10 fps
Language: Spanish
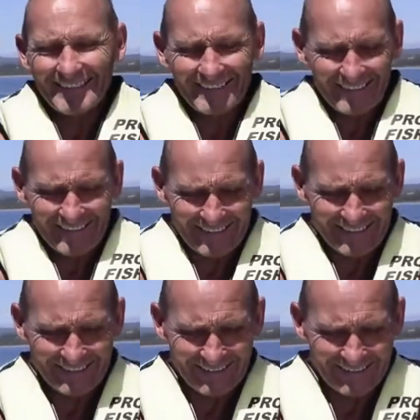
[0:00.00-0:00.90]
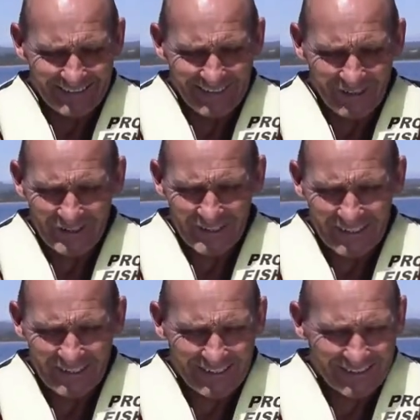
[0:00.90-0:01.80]
eh, de
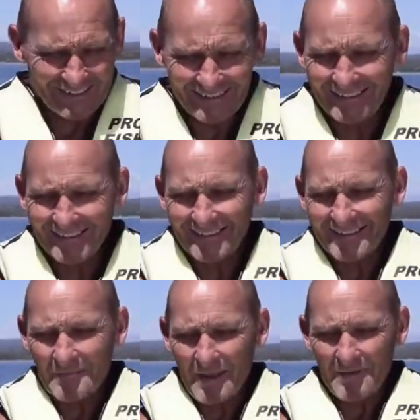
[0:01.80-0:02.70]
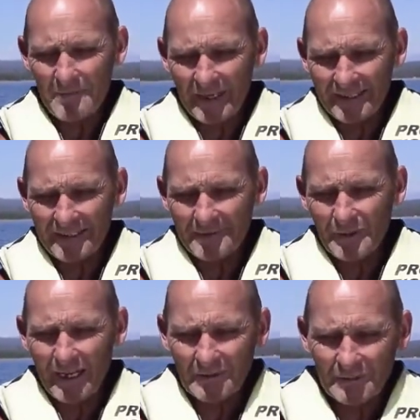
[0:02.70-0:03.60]
donde
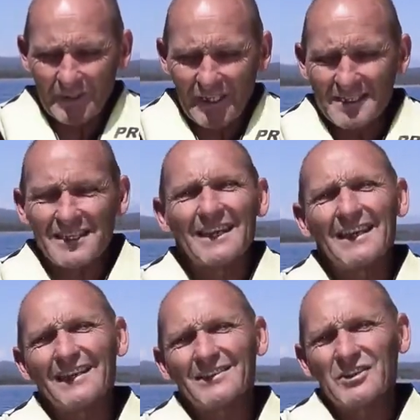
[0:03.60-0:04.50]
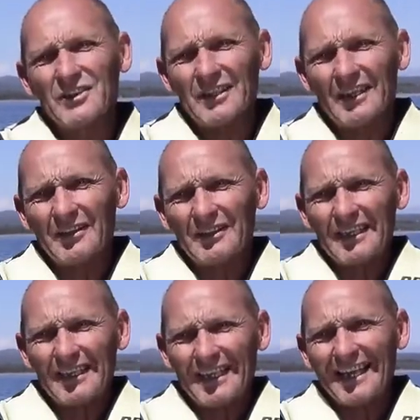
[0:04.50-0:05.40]
emprendíamos algunos descensos y a
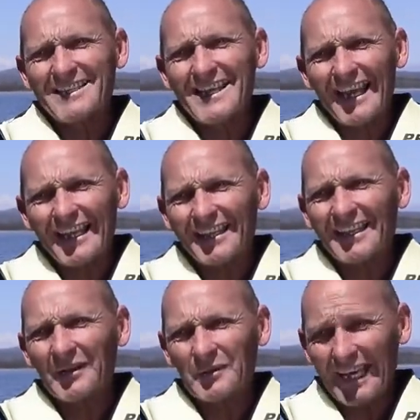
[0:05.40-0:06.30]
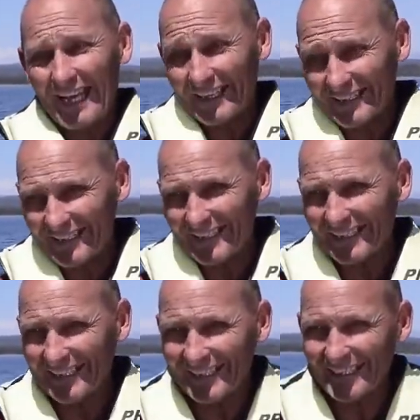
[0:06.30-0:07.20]
donde eran las llegadas de algunas
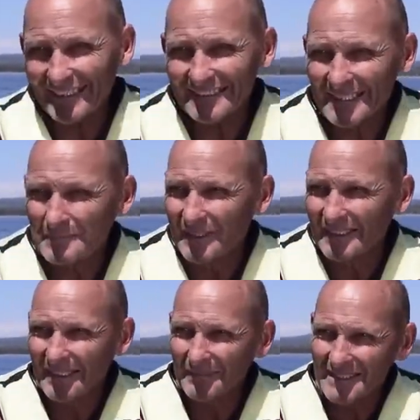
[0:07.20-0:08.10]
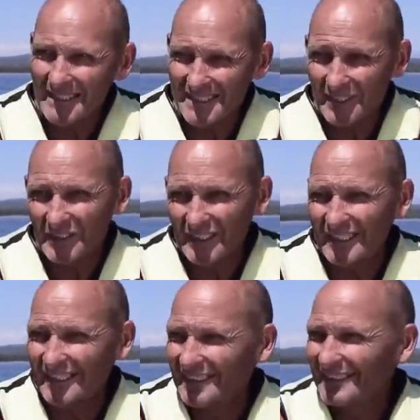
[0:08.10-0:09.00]
carreras que en aquella época también ya se corrían